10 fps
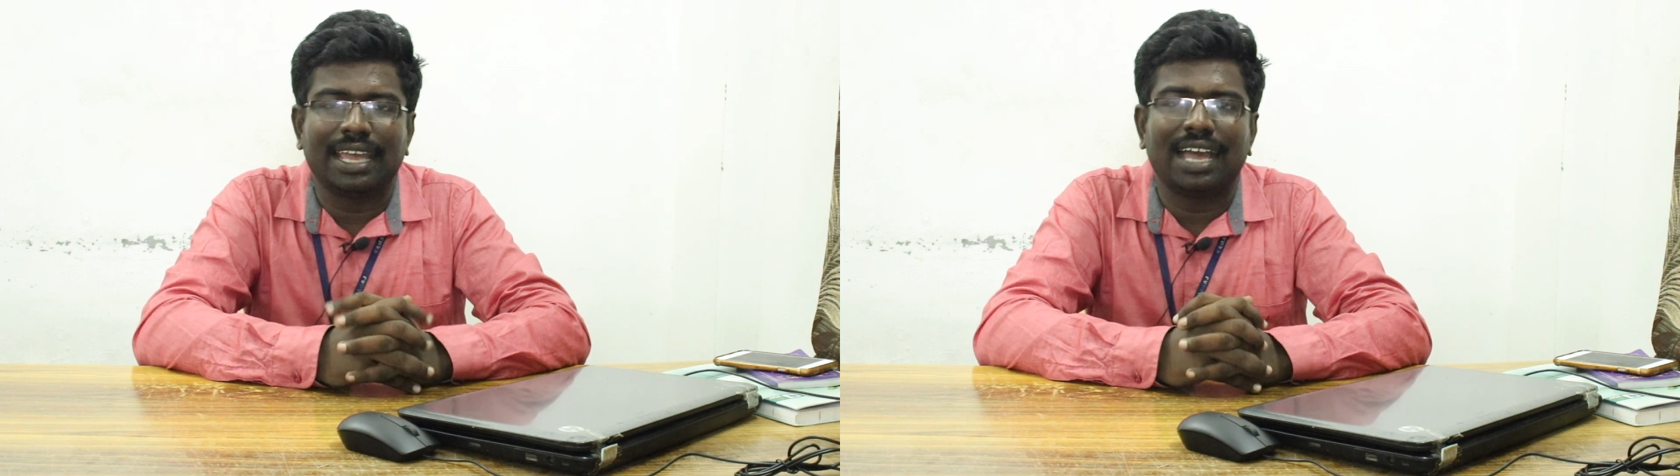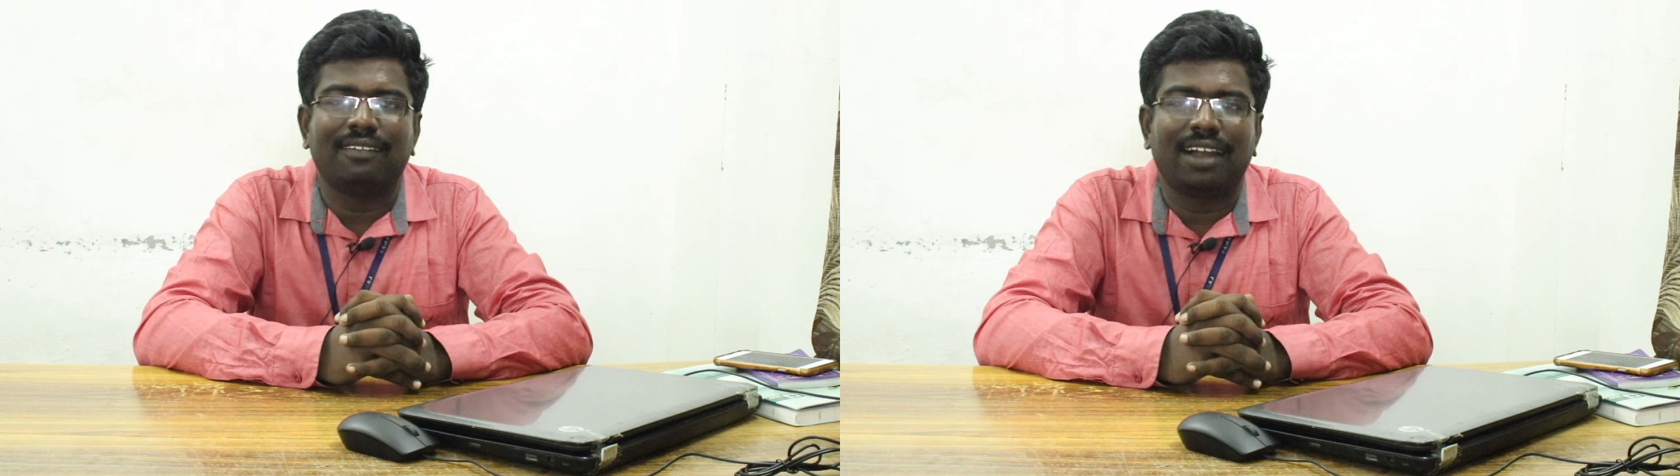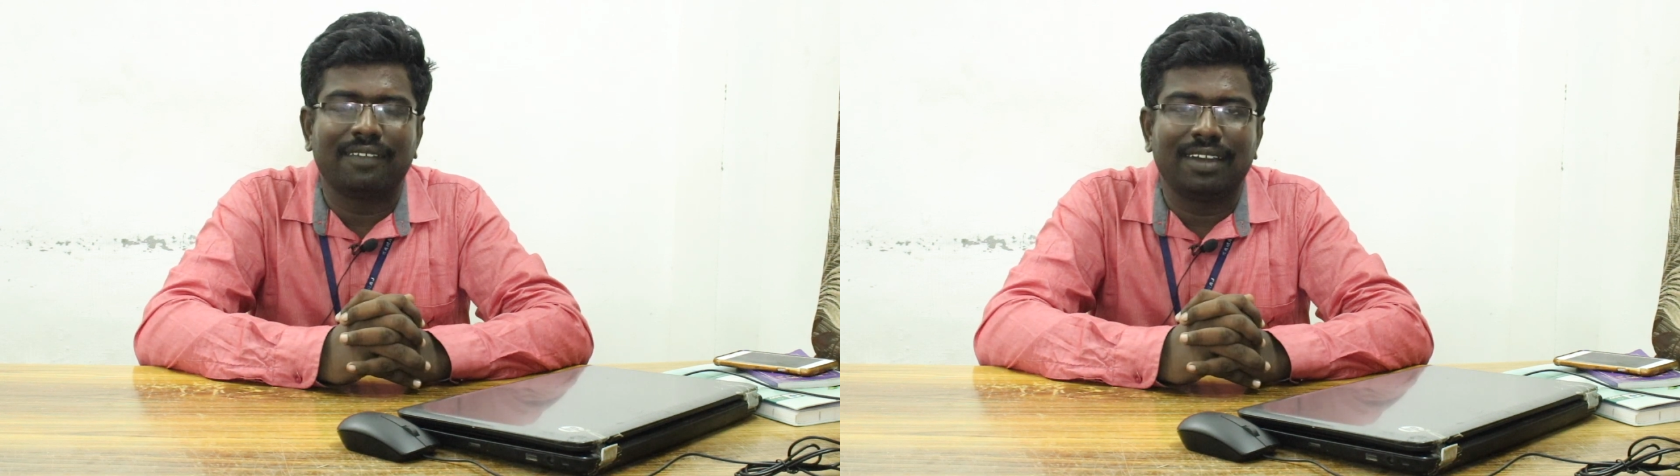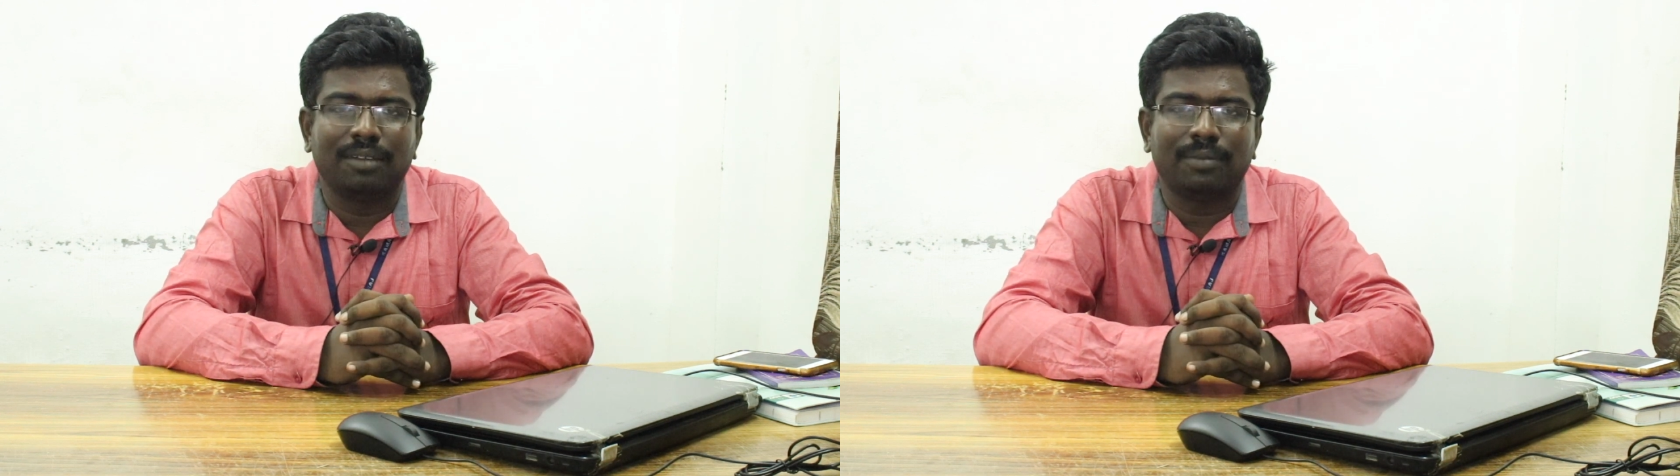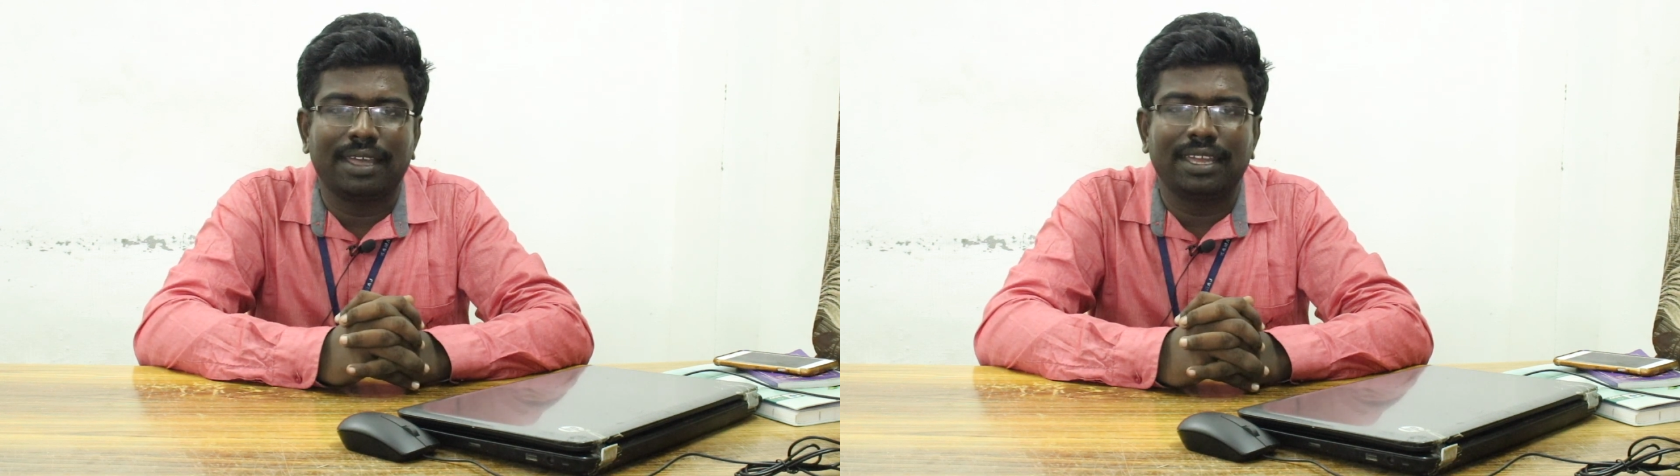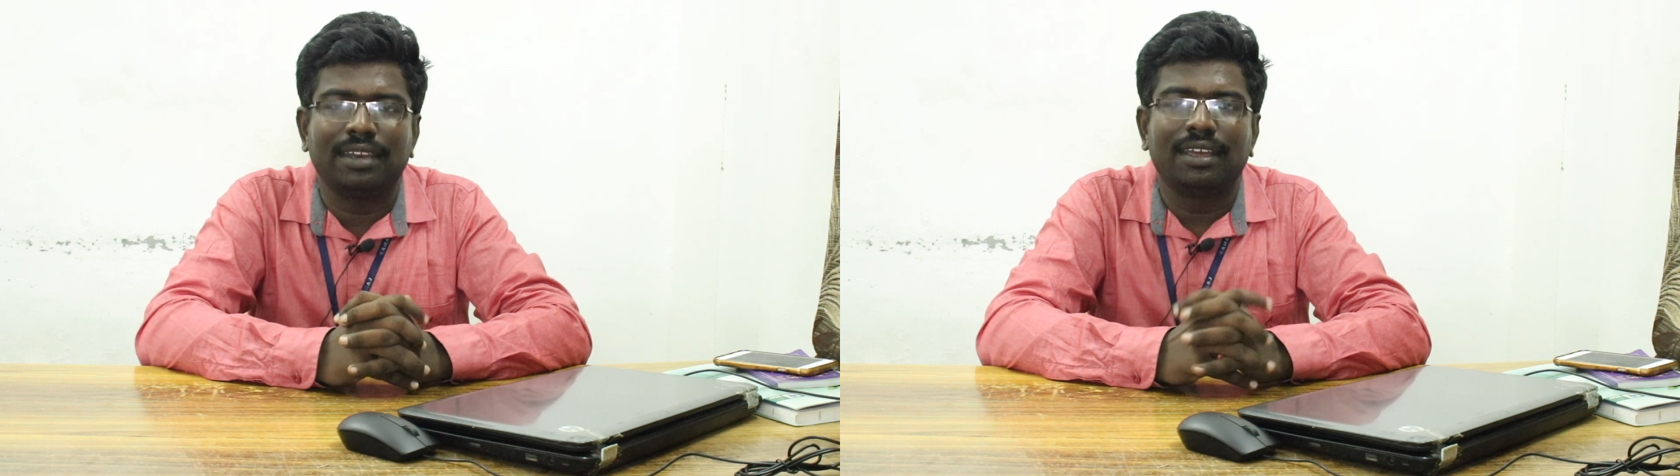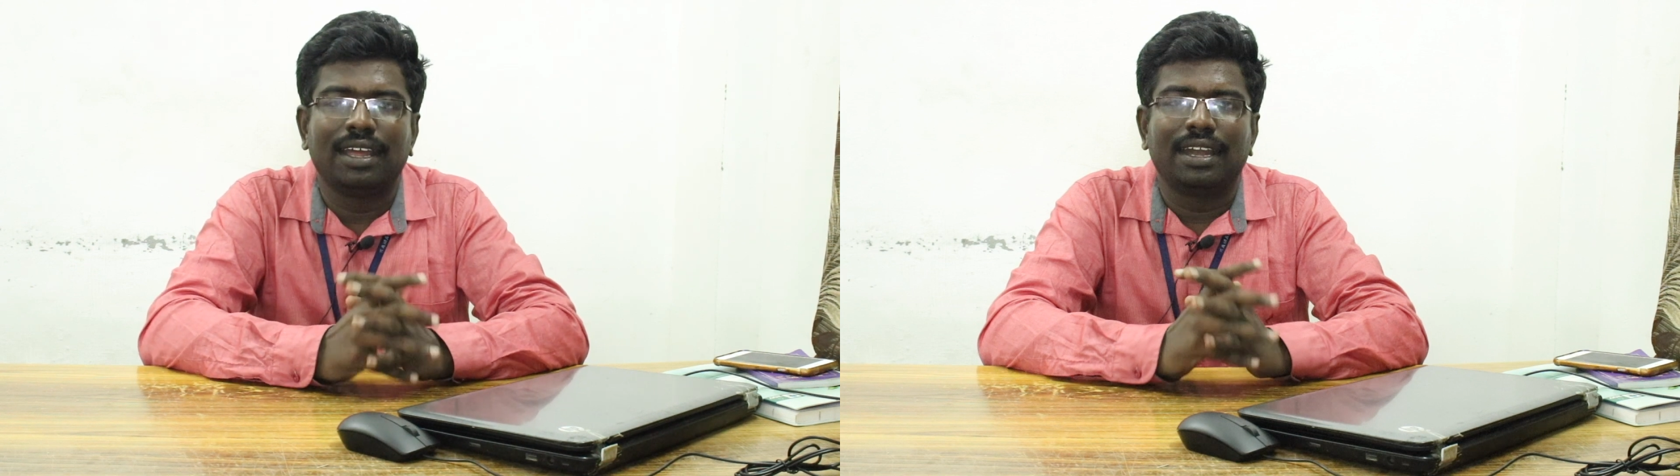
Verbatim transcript: சரியாக வாழ வேண்டுமாயின்